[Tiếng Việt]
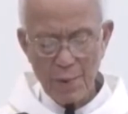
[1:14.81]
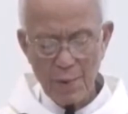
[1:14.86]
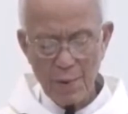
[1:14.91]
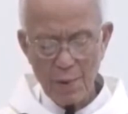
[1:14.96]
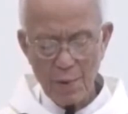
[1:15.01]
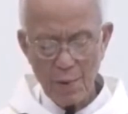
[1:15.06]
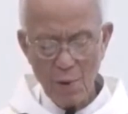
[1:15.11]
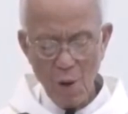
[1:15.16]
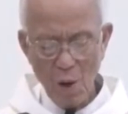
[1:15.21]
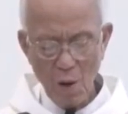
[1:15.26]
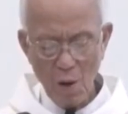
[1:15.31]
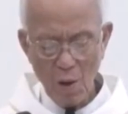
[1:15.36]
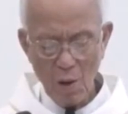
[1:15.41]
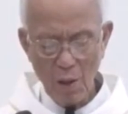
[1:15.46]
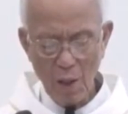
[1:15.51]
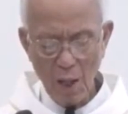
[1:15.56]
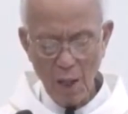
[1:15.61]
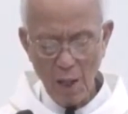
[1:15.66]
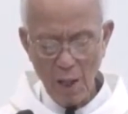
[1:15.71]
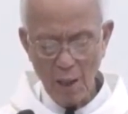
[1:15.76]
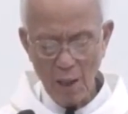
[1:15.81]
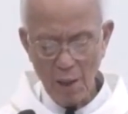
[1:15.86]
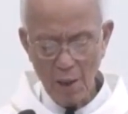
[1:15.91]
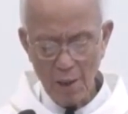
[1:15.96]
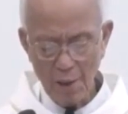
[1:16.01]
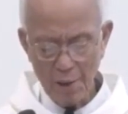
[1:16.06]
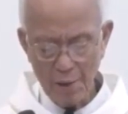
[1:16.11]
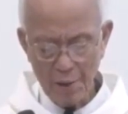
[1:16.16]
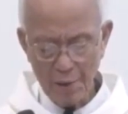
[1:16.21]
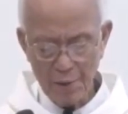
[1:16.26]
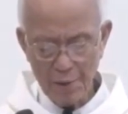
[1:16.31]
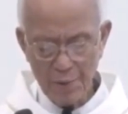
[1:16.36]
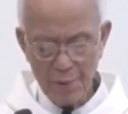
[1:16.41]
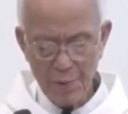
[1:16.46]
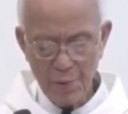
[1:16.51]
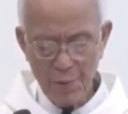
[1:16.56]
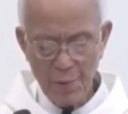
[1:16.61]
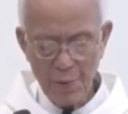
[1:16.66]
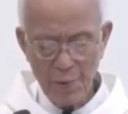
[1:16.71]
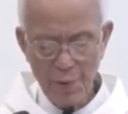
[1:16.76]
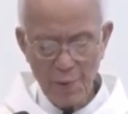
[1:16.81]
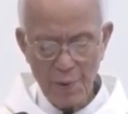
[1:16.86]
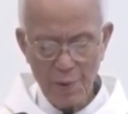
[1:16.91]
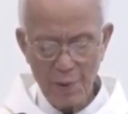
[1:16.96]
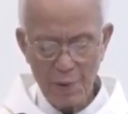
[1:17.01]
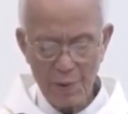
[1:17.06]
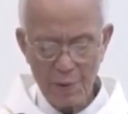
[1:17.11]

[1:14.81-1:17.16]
Đó là lời Chúa,